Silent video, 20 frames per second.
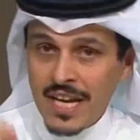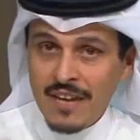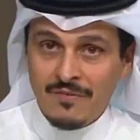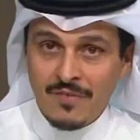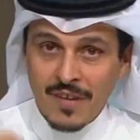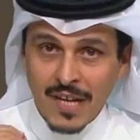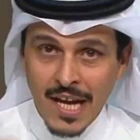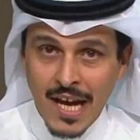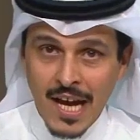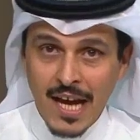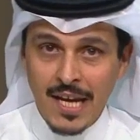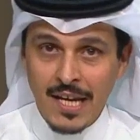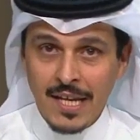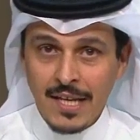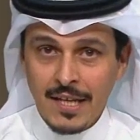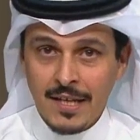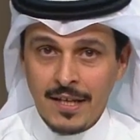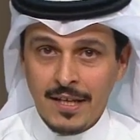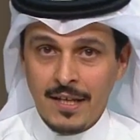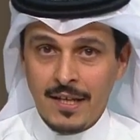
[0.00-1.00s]
في
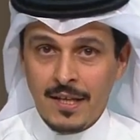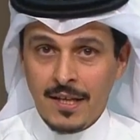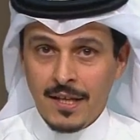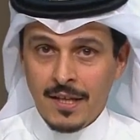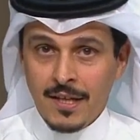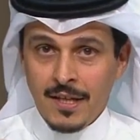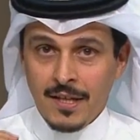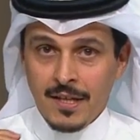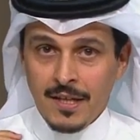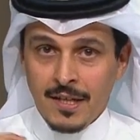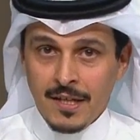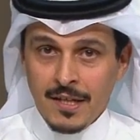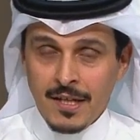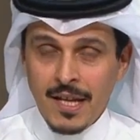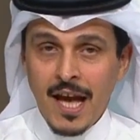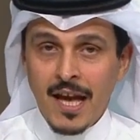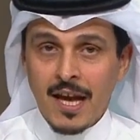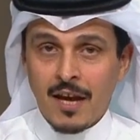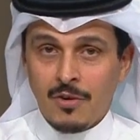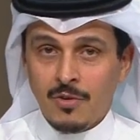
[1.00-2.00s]
الاهلي
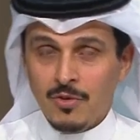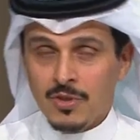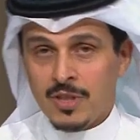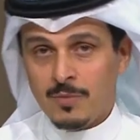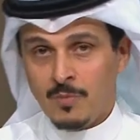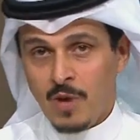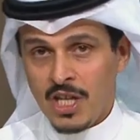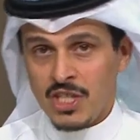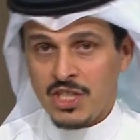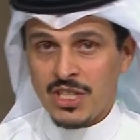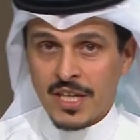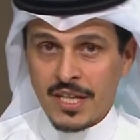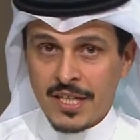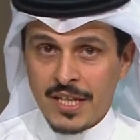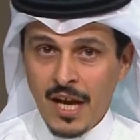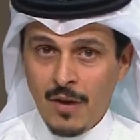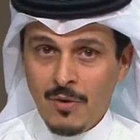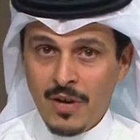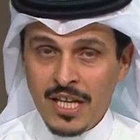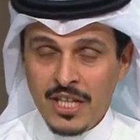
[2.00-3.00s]
لا يقود المؤشر
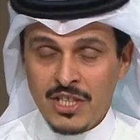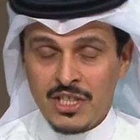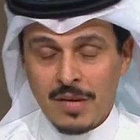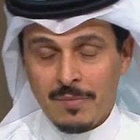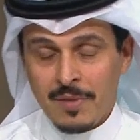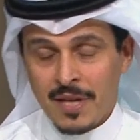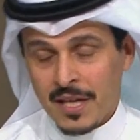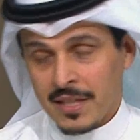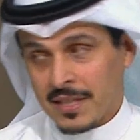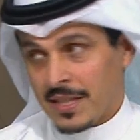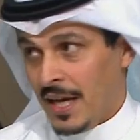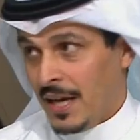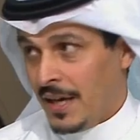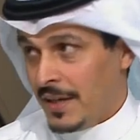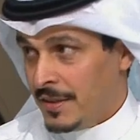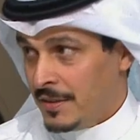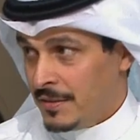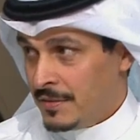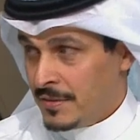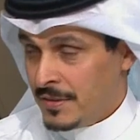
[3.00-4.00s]
نحو الايجابيه اطلاقا
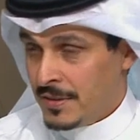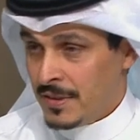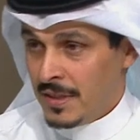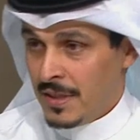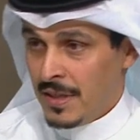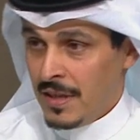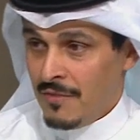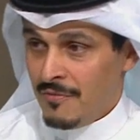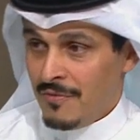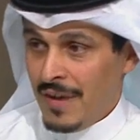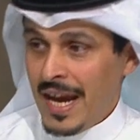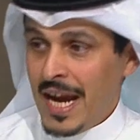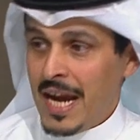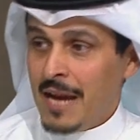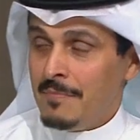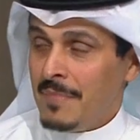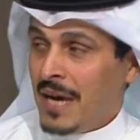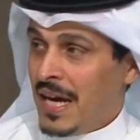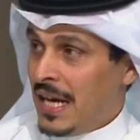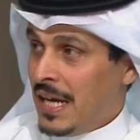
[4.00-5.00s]
فانا
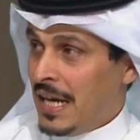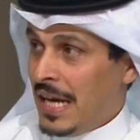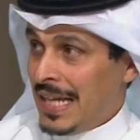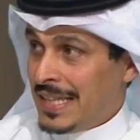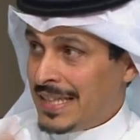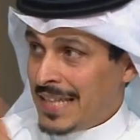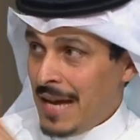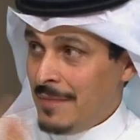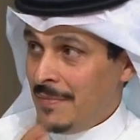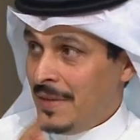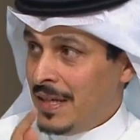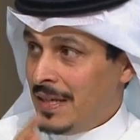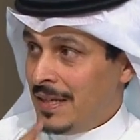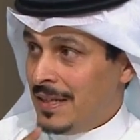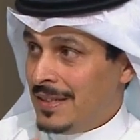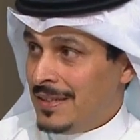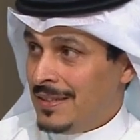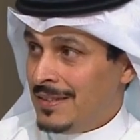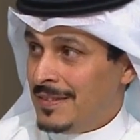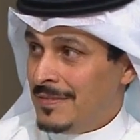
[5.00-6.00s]
لما اتهم
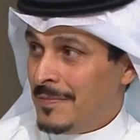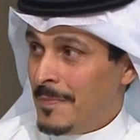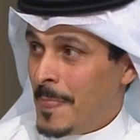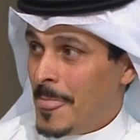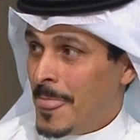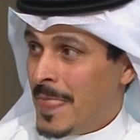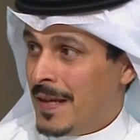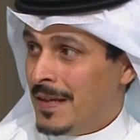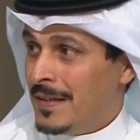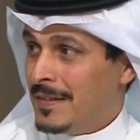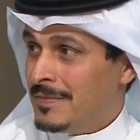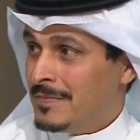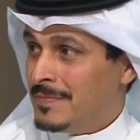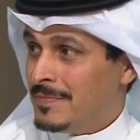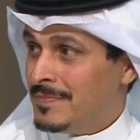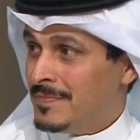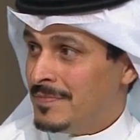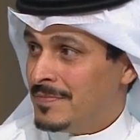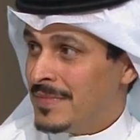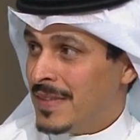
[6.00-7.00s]
بس ذاك موسم
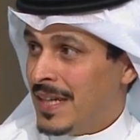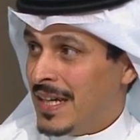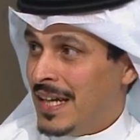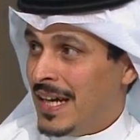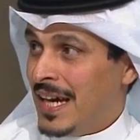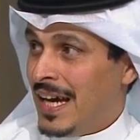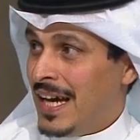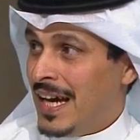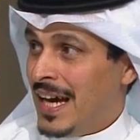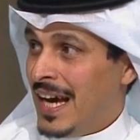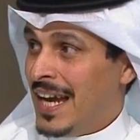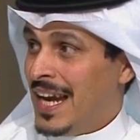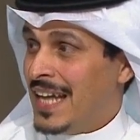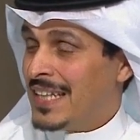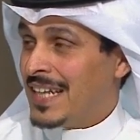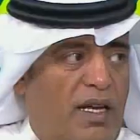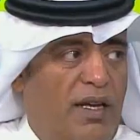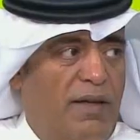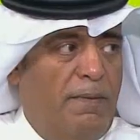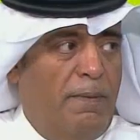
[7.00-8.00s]
وهذا موسم يعني
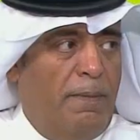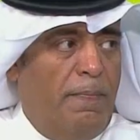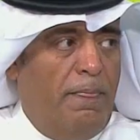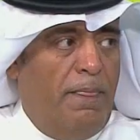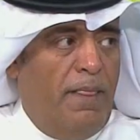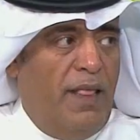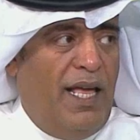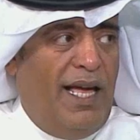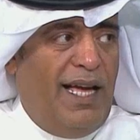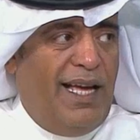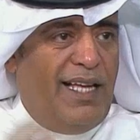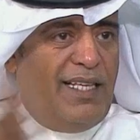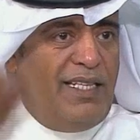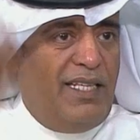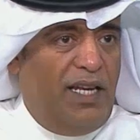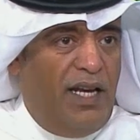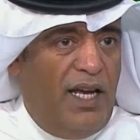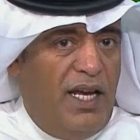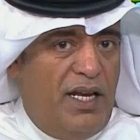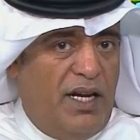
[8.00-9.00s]
انا يعني شوف حقت
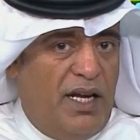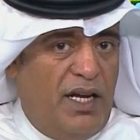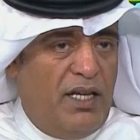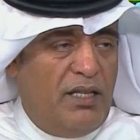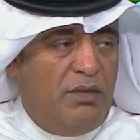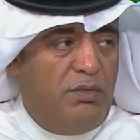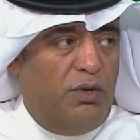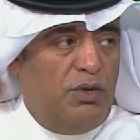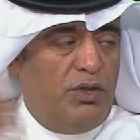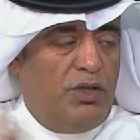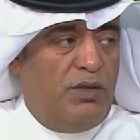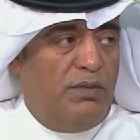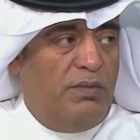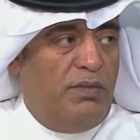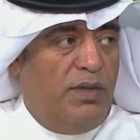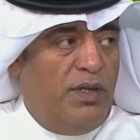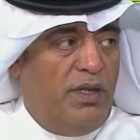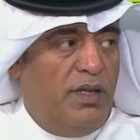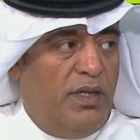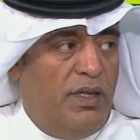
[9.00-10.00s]
يناير حقت جميل
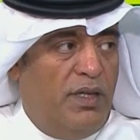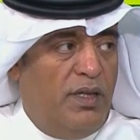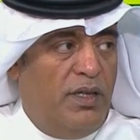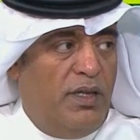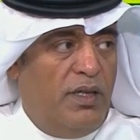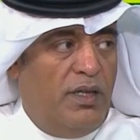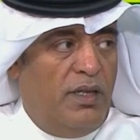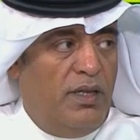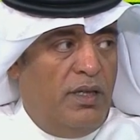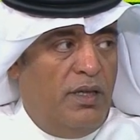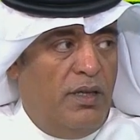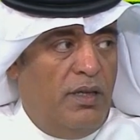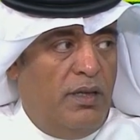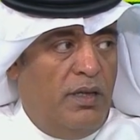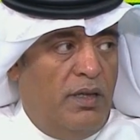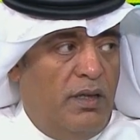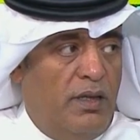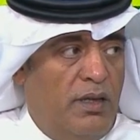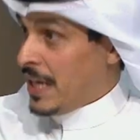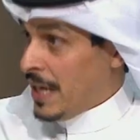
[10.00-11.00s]
موسم طيب خلينا نتكلم الان
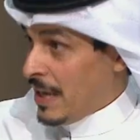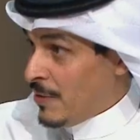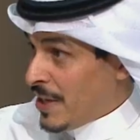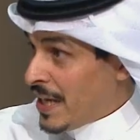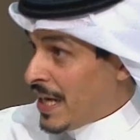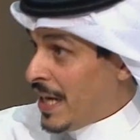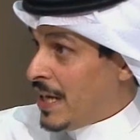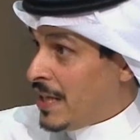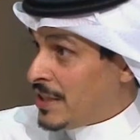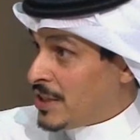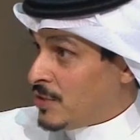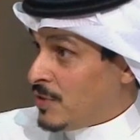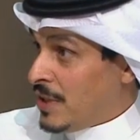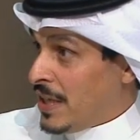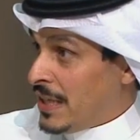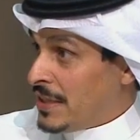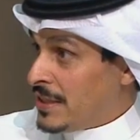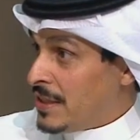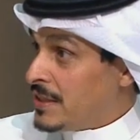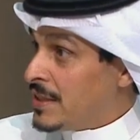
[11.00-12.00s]
اوريك اوريك
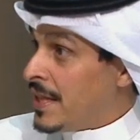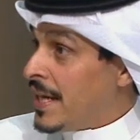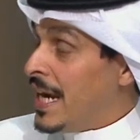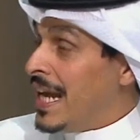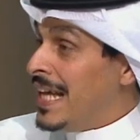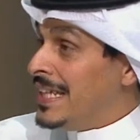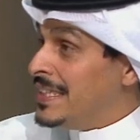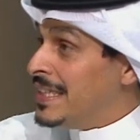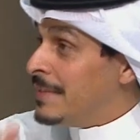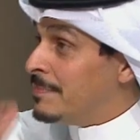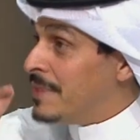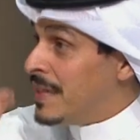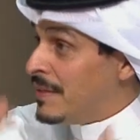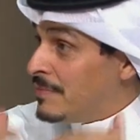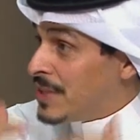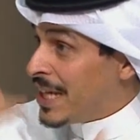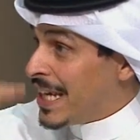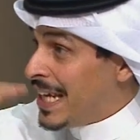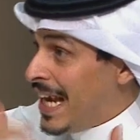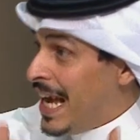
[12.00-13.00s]
الجدول ترى الانديه
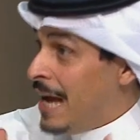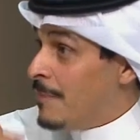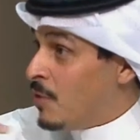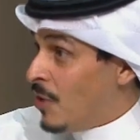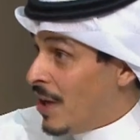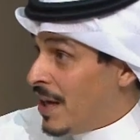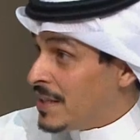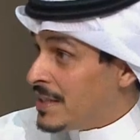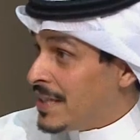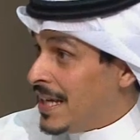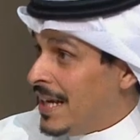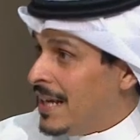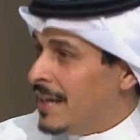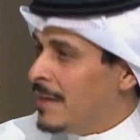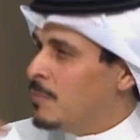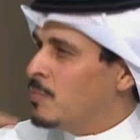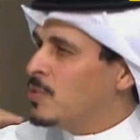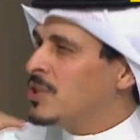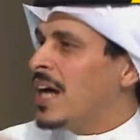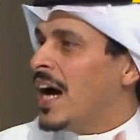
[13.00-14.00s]
بشكل عام لو اخذتها
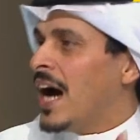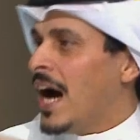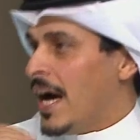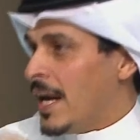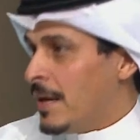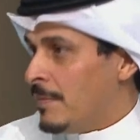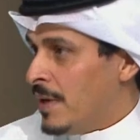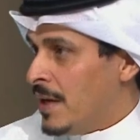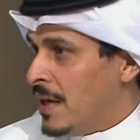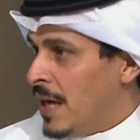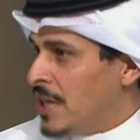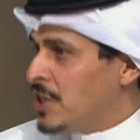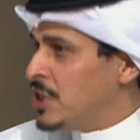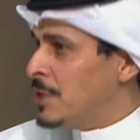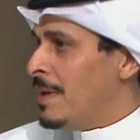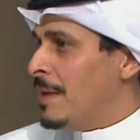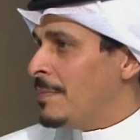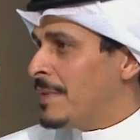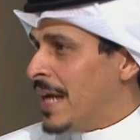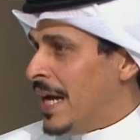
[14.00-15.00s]
متقاربه
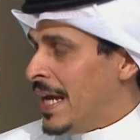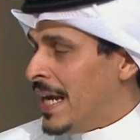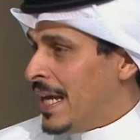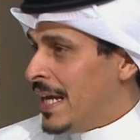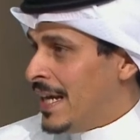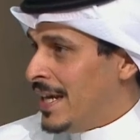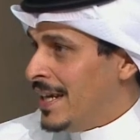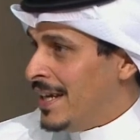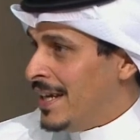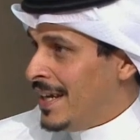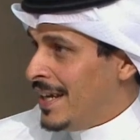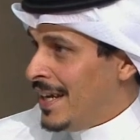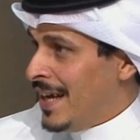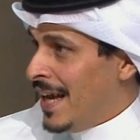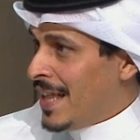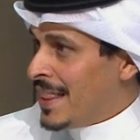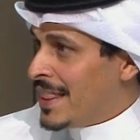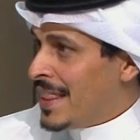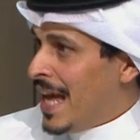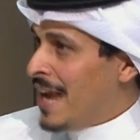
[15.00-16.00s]
الشباب كان
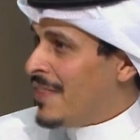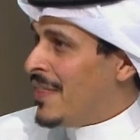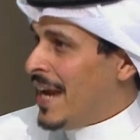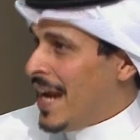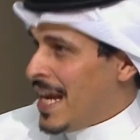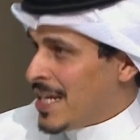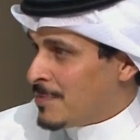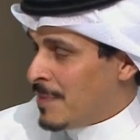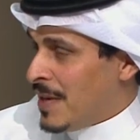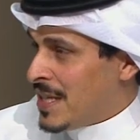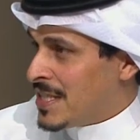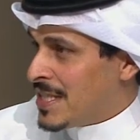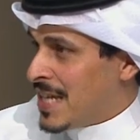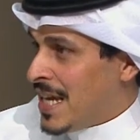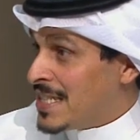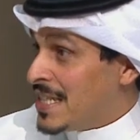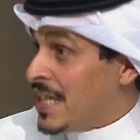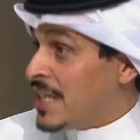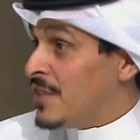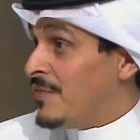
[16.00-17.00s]
الثالث اصبح
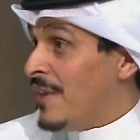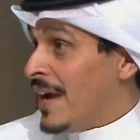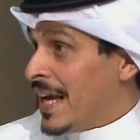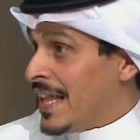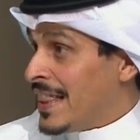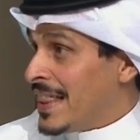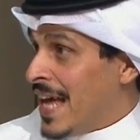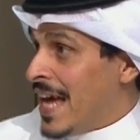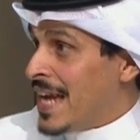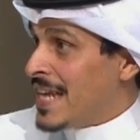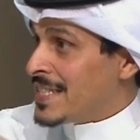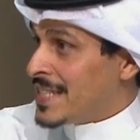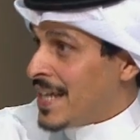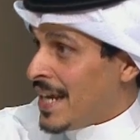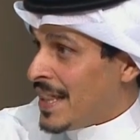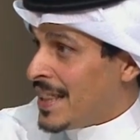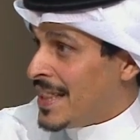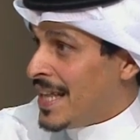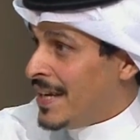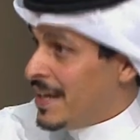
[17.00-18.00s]
السادس الاتفاق الثاني
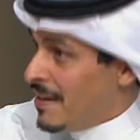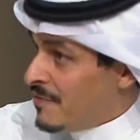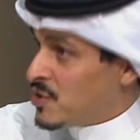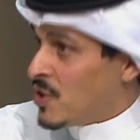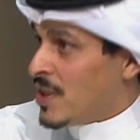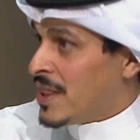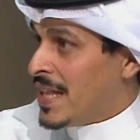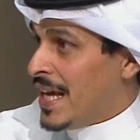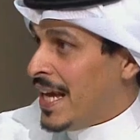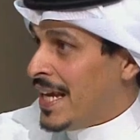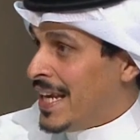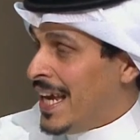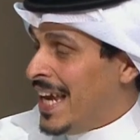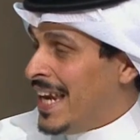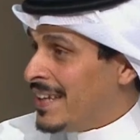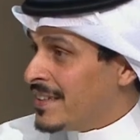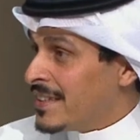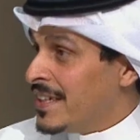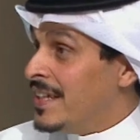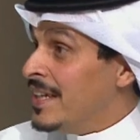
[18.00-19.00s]
صار نفس
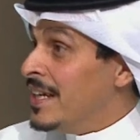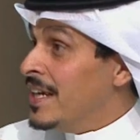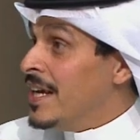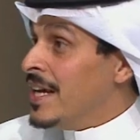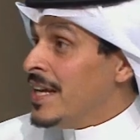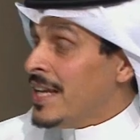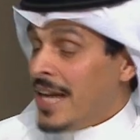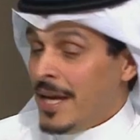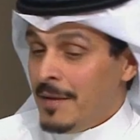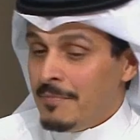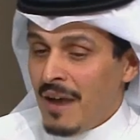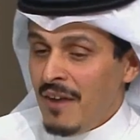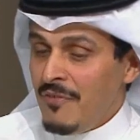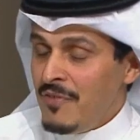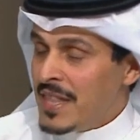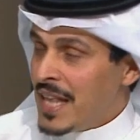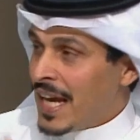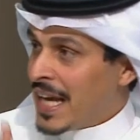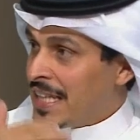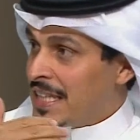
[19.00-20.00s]
الثاني يعني ما
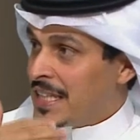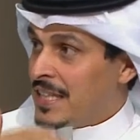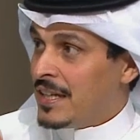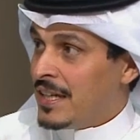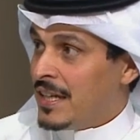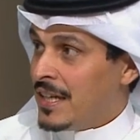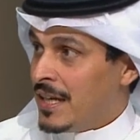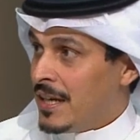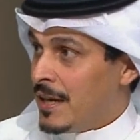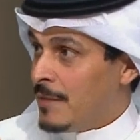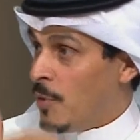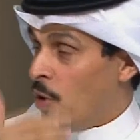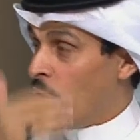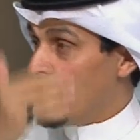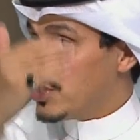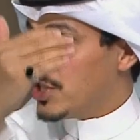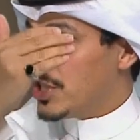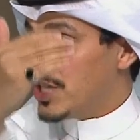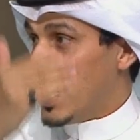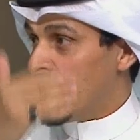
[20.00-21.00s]
في ذاك البون
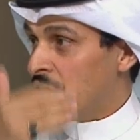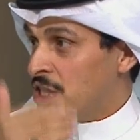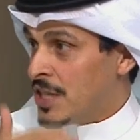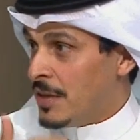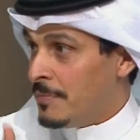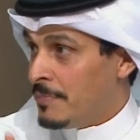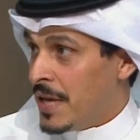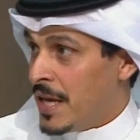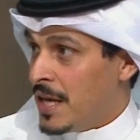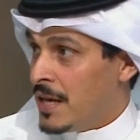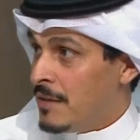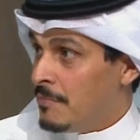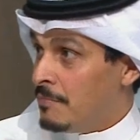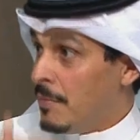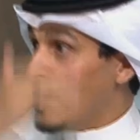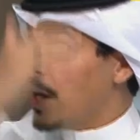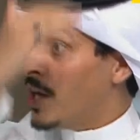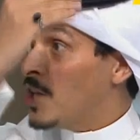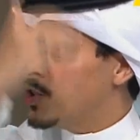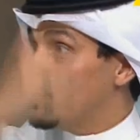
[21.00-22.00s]
الشاسع بين
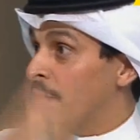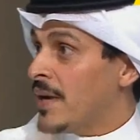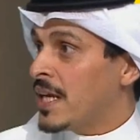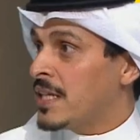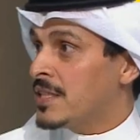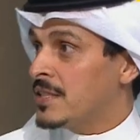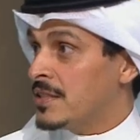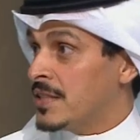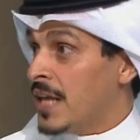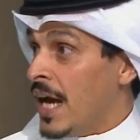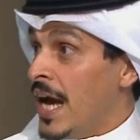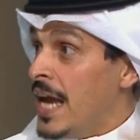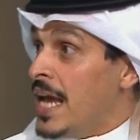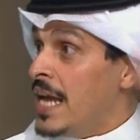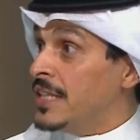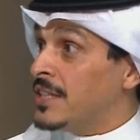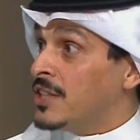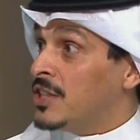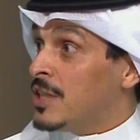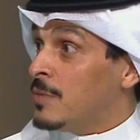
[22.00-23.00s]
مركز مركز تخيل
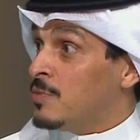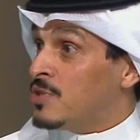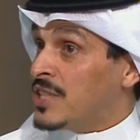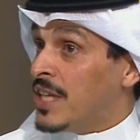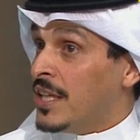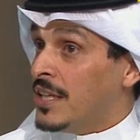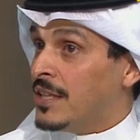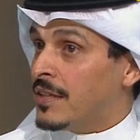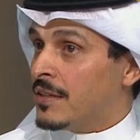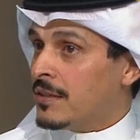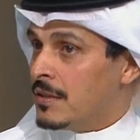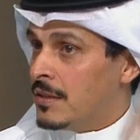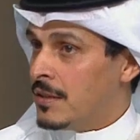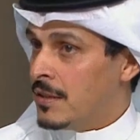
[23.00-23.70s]
انت كنت متصدر